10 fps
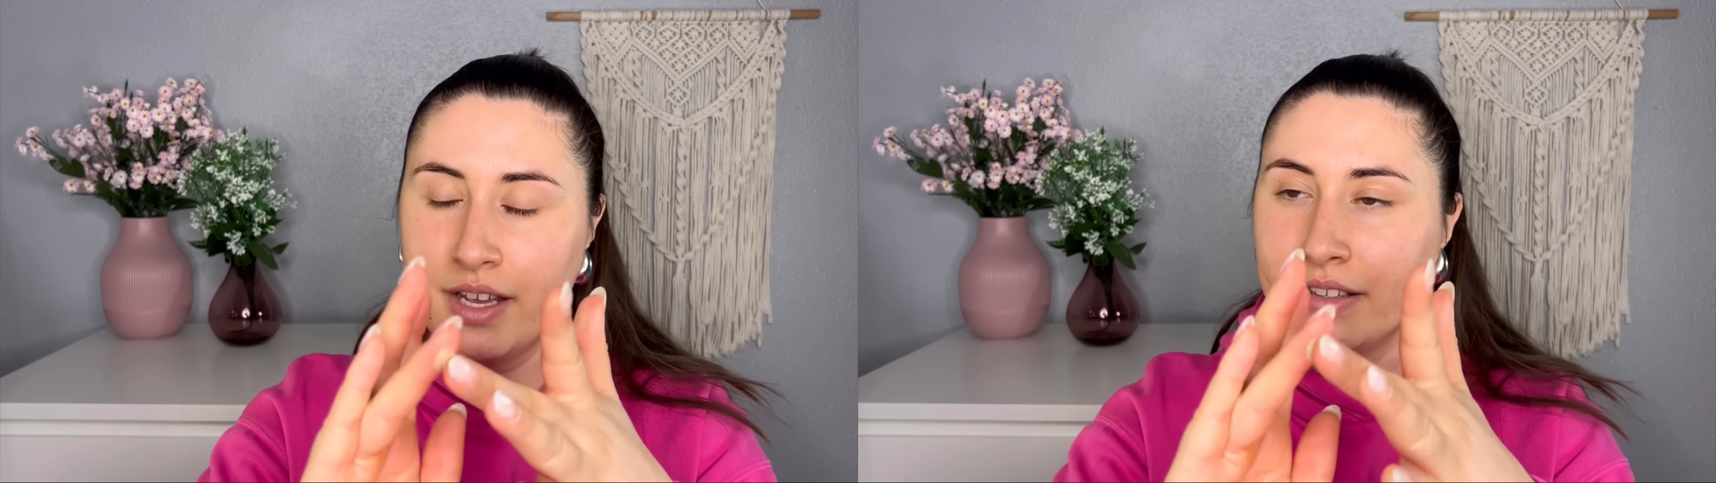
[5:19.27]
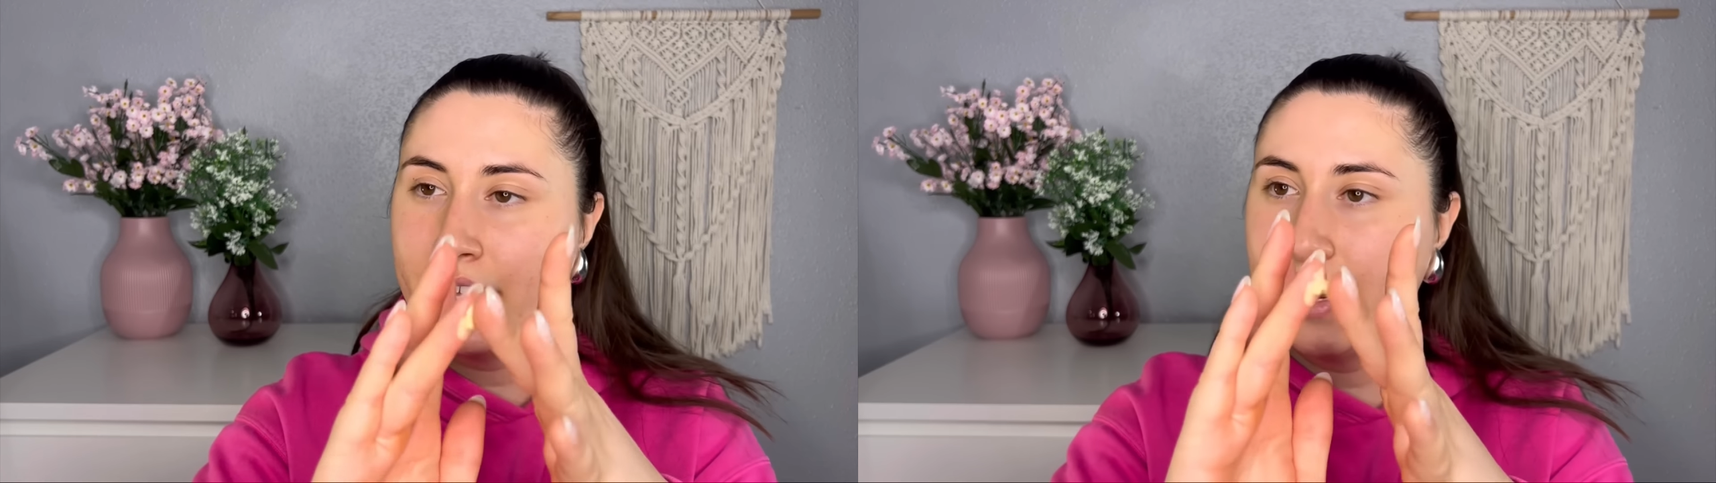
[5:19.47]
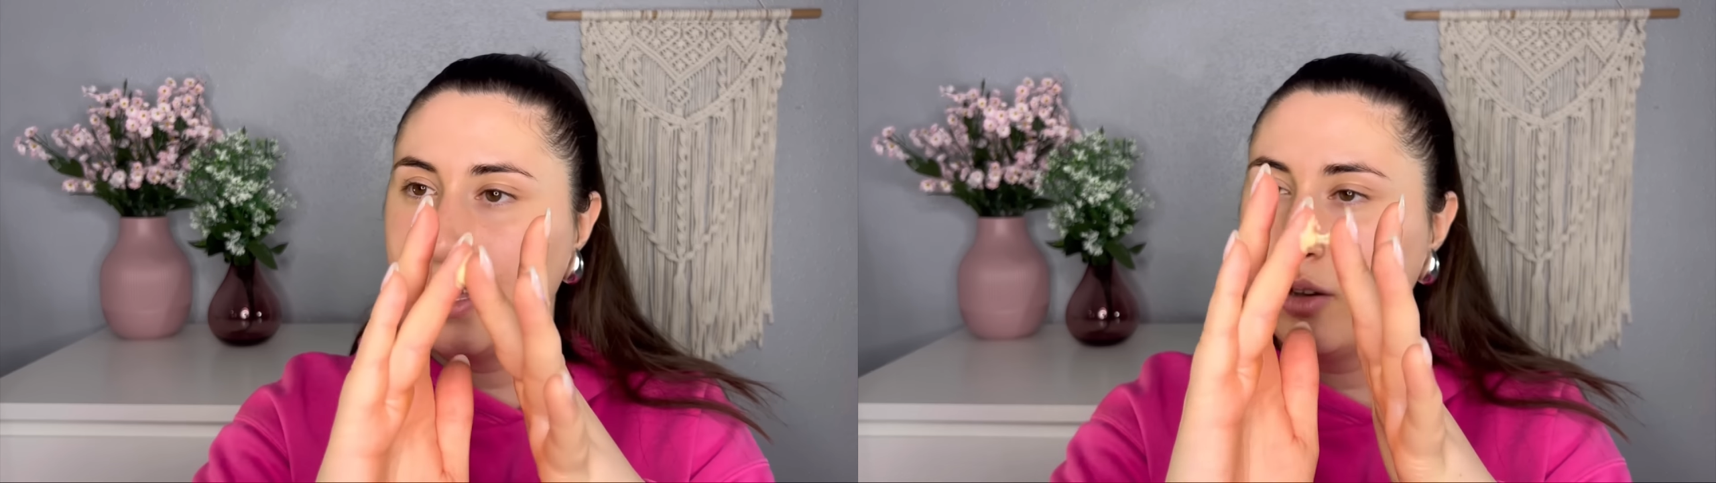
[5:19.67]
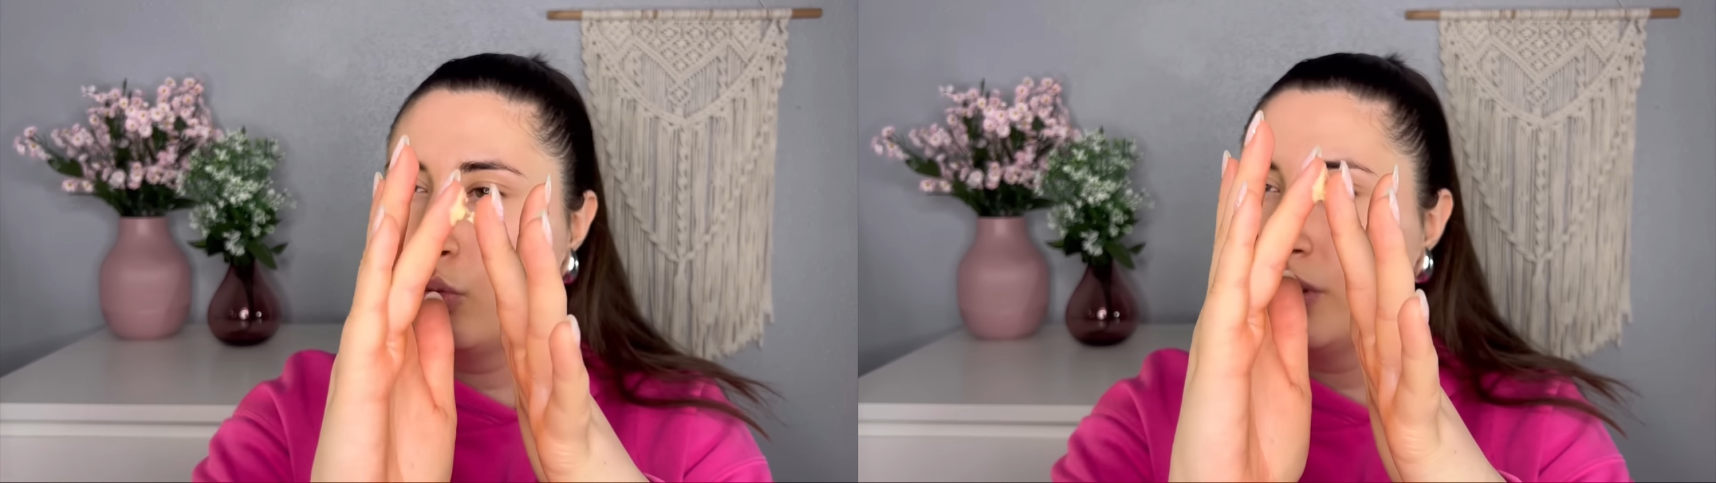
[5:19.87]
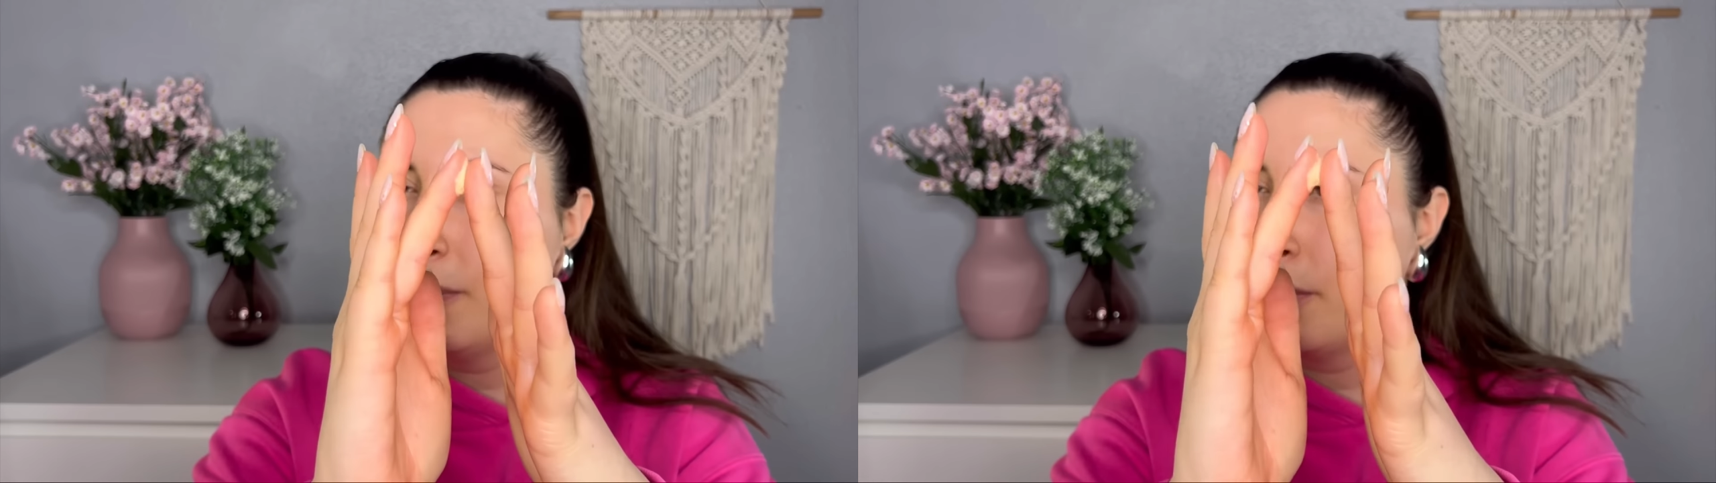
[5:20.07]
tenéis
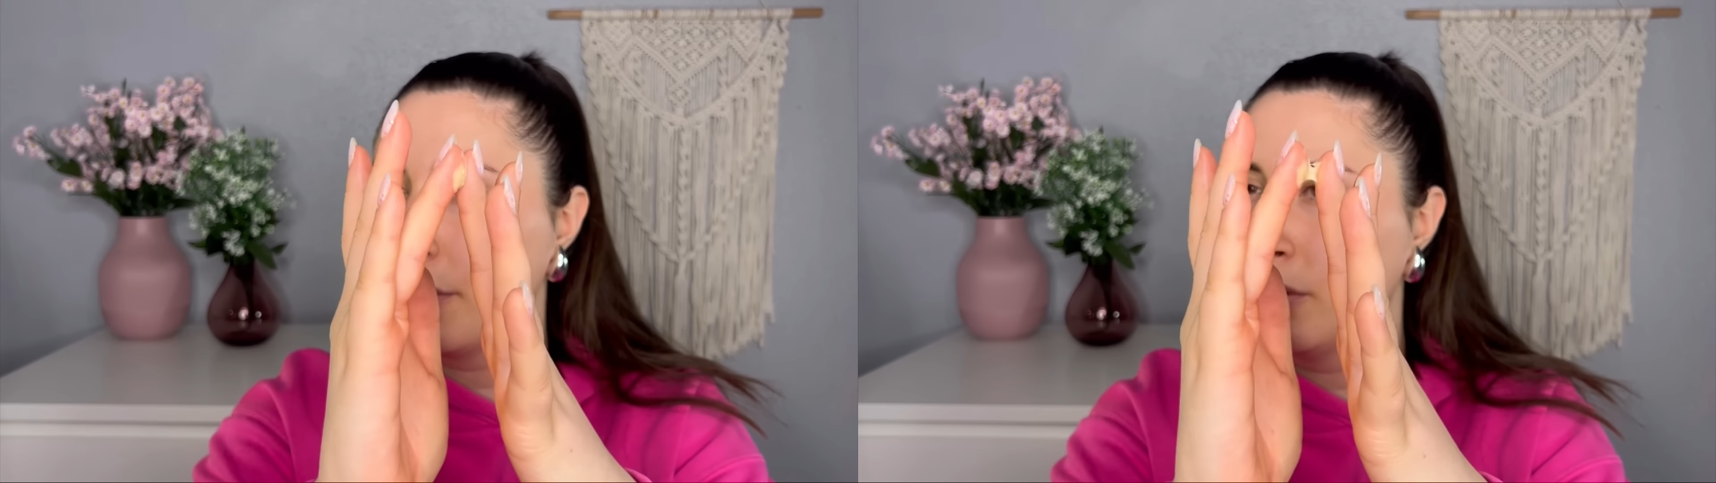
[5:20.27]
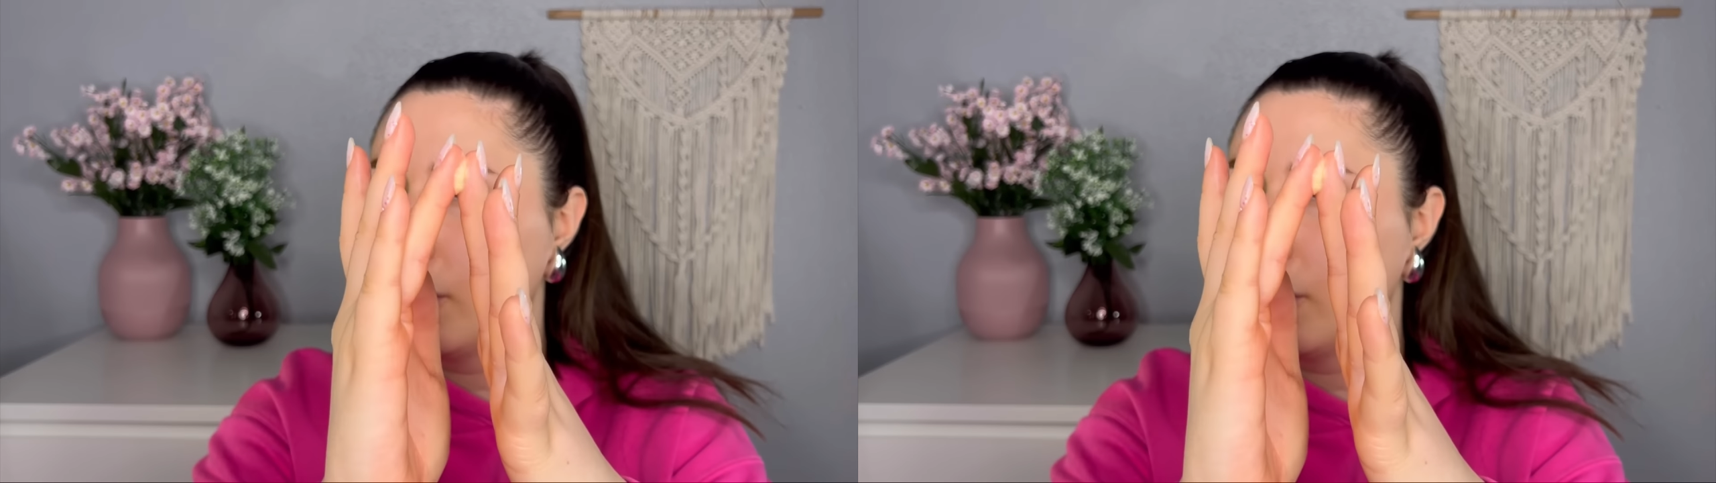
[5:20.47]
un 10%